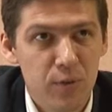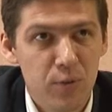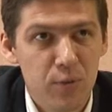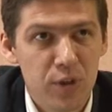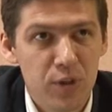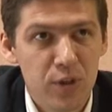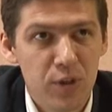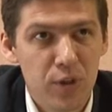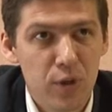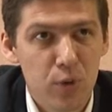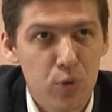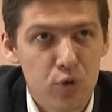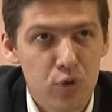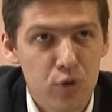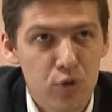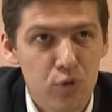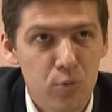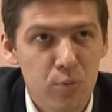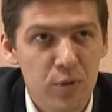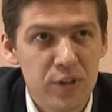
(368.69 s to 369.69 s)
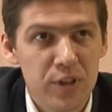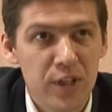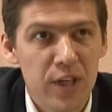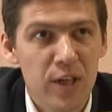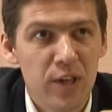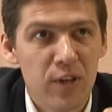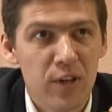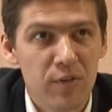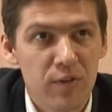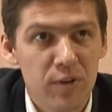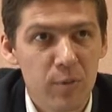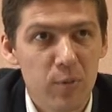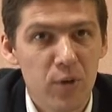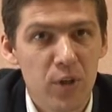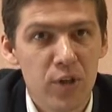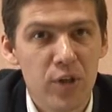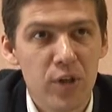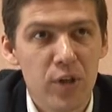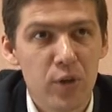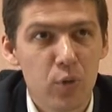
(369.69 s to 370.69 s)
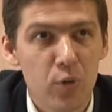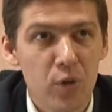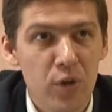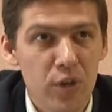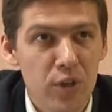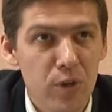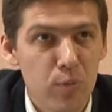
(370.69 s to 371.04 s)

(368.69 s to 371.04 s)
вот этой дорожек, чтобы стояли лавки, была территория,